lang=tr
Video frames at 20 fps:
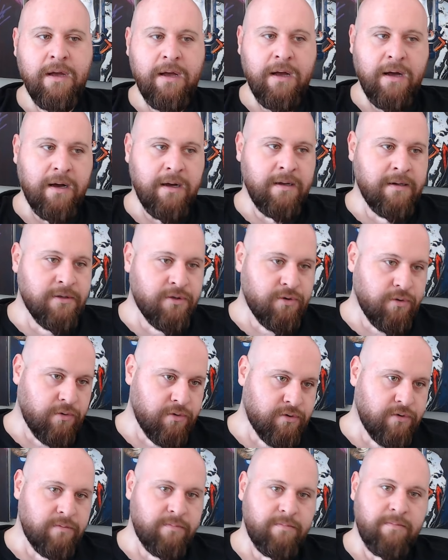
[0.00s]
Hayırlısı
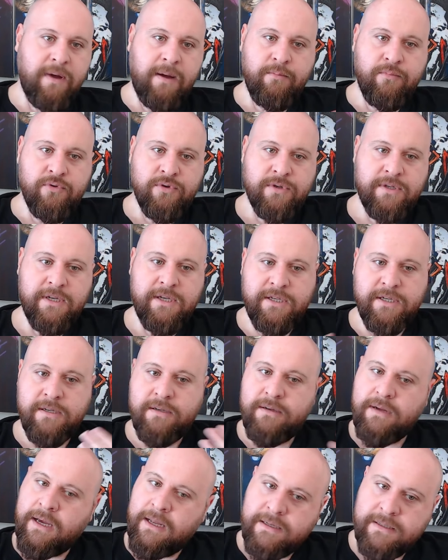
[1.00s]
olsun. Ben Bursa için
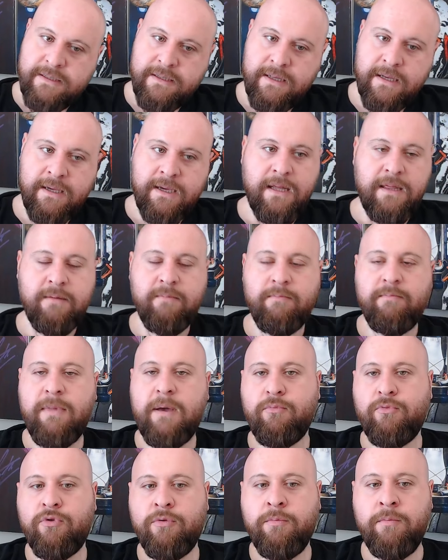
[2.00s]
en azından kendim
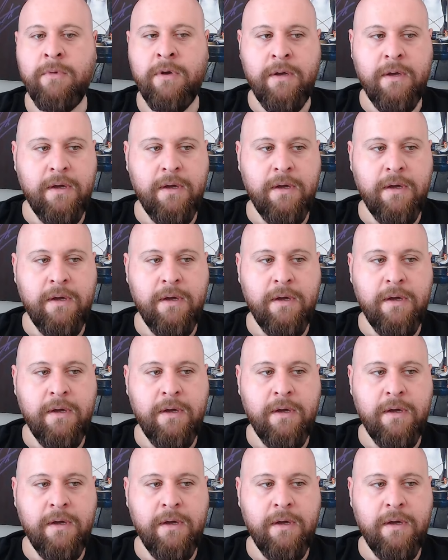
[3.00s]
memnunum.